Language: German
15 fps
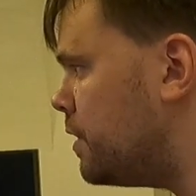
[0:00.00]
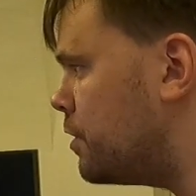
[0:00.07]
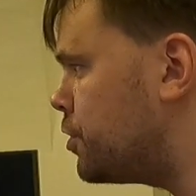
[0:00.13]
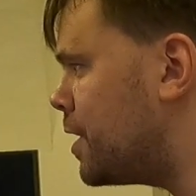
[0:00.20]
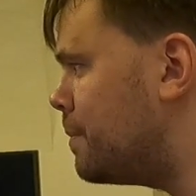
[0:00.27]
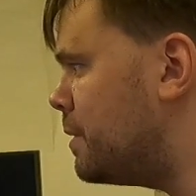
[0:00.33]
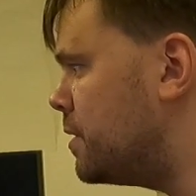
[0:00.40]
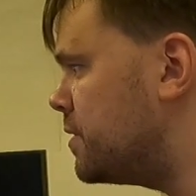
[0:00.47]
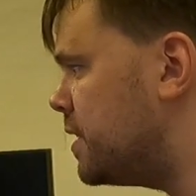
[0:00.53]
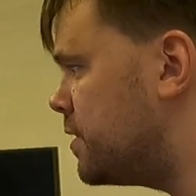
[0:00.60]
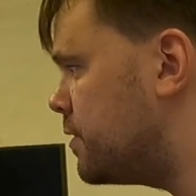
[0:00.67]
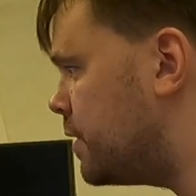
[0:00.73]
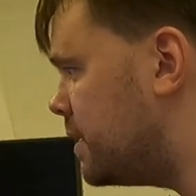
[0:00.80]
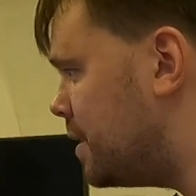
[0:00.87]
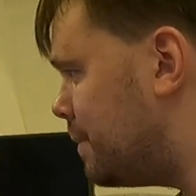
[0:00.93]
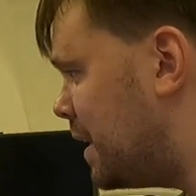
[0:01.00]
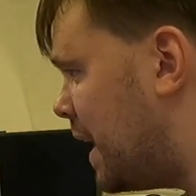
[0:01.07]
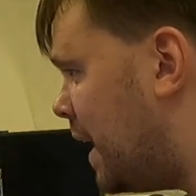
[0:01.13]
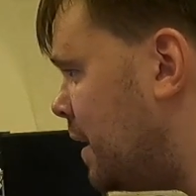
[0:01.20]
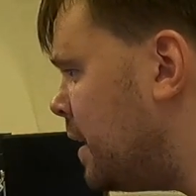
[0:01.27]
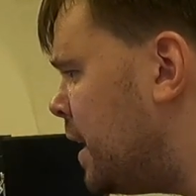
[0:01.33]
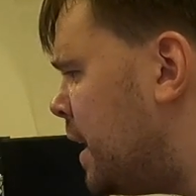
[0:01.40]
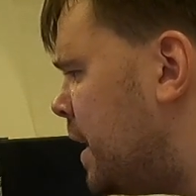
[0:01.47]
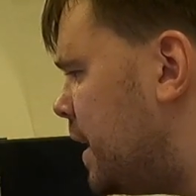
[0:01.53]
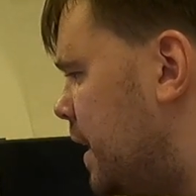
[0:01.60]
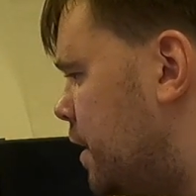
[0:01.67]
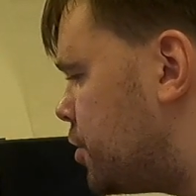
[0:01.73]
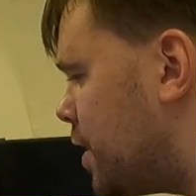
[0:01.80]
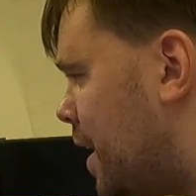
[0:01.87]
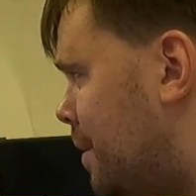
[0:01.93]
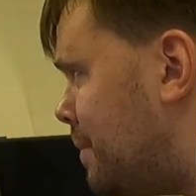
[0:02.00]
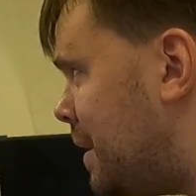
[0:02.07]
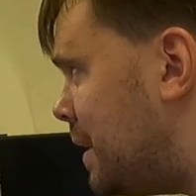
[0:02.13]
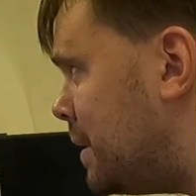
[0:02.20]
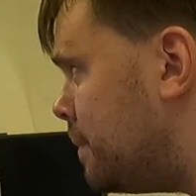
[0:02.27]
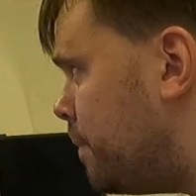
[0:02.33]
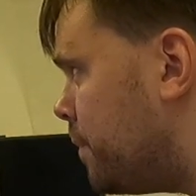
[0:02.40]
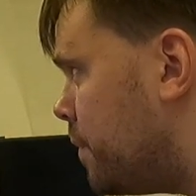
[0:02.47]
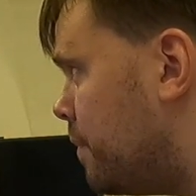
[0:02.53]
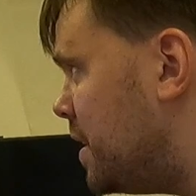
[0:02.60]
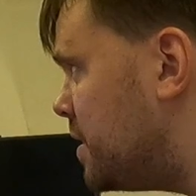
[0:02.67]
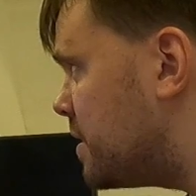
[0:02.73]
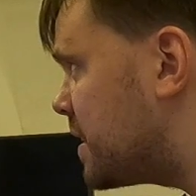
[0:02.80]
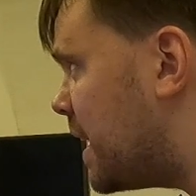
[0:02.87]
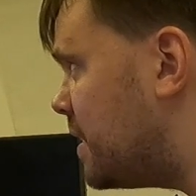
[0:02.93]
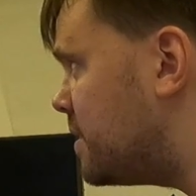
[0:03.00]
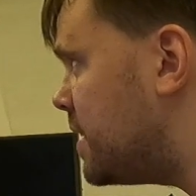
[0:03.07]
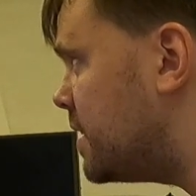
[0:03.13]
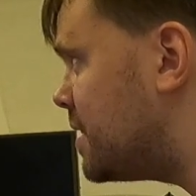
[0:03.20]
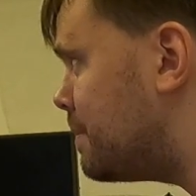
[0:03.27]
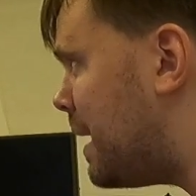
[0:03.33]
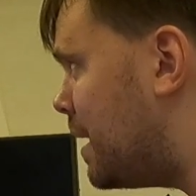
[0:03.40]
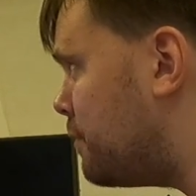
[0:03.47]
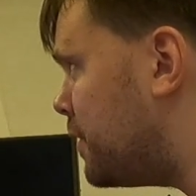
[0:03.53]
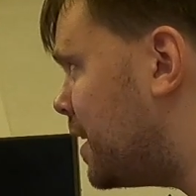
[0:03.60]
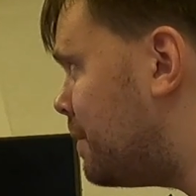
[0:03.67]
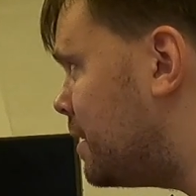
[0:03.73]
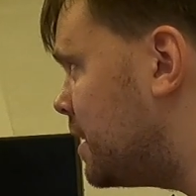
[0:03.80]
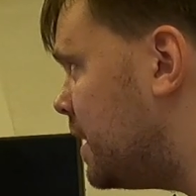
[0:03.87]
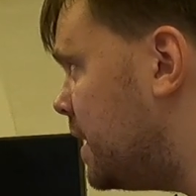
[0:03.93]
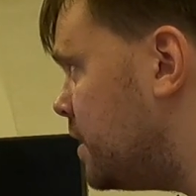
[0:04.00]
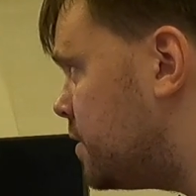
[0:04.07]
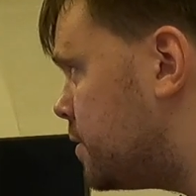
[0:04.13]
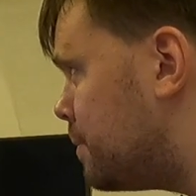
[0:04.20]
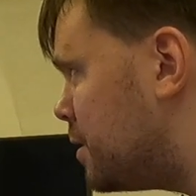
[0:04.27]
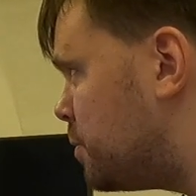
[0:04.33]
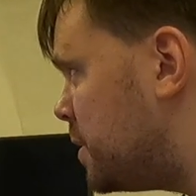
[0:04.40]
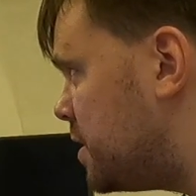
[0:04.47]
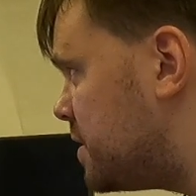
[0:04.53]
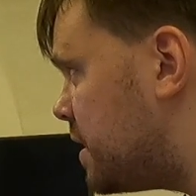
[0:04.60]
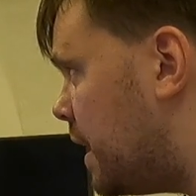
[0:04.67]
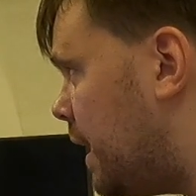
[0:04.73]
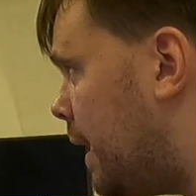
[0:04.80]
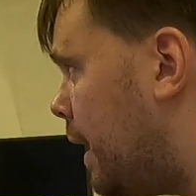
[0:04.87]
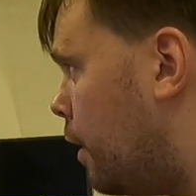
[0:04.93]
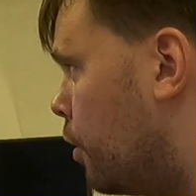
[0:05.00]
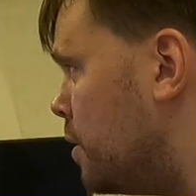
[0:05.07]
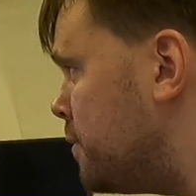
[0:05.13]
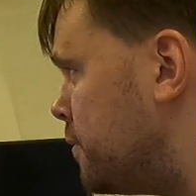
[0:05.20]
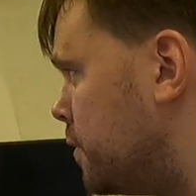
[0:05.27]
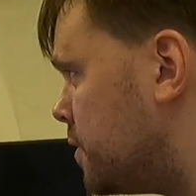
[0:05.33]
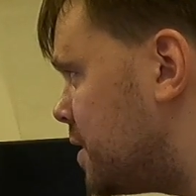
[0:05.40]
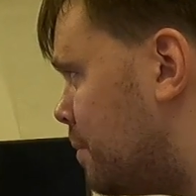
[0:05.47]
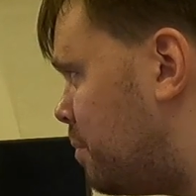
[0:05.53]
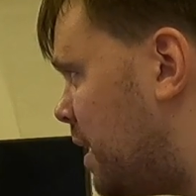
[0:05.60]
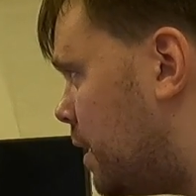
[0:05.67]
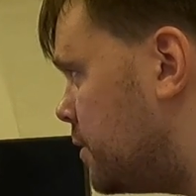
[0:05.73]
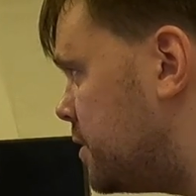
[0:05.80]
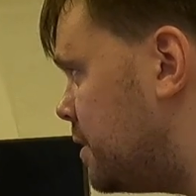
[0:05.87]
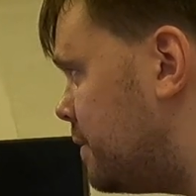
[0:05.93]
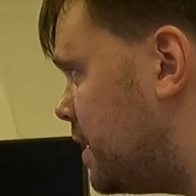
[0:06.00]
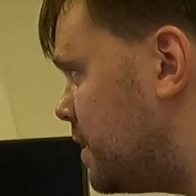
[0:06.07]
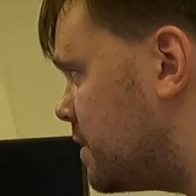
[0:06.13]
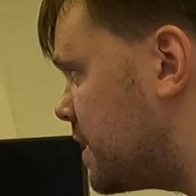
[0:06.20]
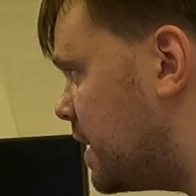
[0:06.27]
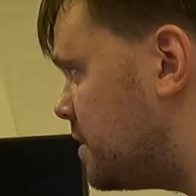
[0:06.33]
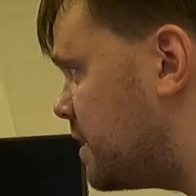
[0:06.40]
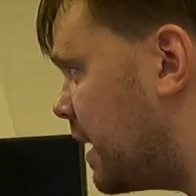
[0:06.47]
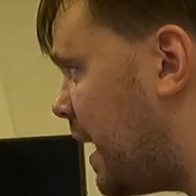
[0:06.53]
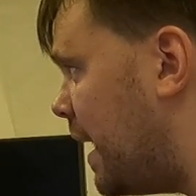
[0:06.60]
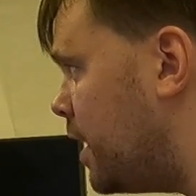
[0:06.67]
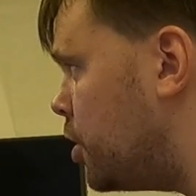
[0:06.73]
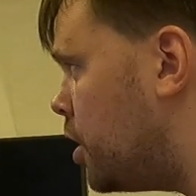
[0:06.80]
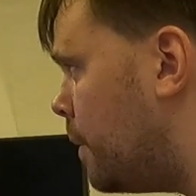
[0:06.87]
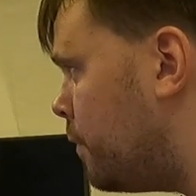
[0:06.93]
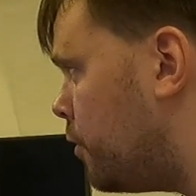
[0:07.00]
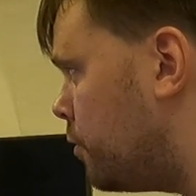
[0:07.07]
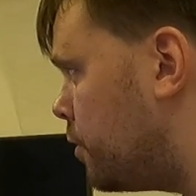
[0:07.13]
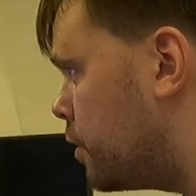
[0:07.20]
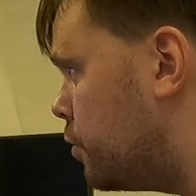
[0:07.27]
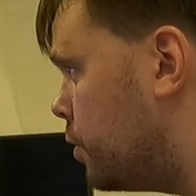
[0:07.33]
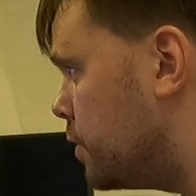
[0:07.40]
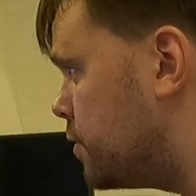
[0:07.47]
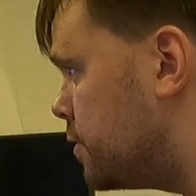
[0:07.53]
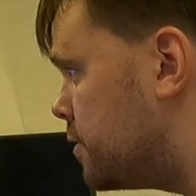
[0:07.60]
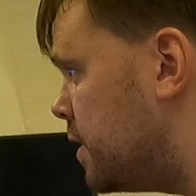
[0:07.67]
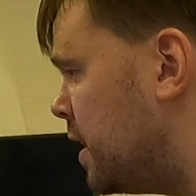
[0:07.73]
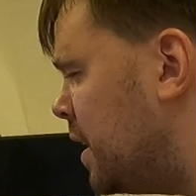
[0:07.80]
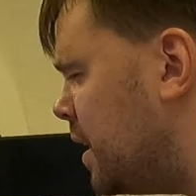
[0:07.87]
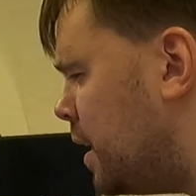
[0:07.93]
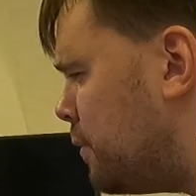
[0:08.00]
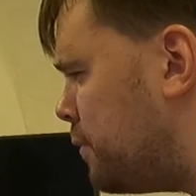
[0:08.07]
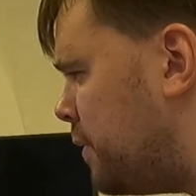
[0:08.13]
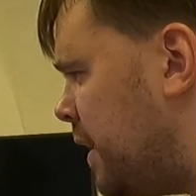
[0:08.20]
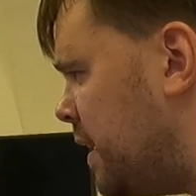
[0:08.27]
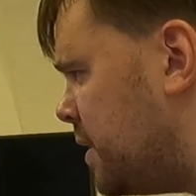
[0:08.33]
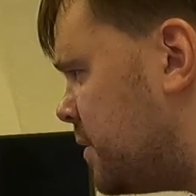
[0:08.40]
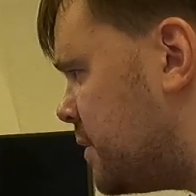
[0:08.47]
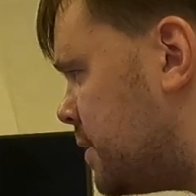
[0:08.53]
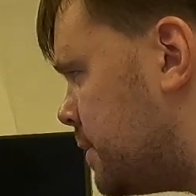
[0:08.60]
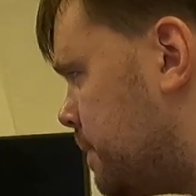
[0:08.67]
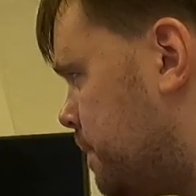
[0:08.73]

das schauen wir uns jetzt heute mal an. Ich schaue mal, wie das Ganze jetzt am Anfang einmal klingt. Zum Beispiel dieser Eröffnungsapplaus hier, während das Ganze reinkommt und der Chor zu singen anfängt.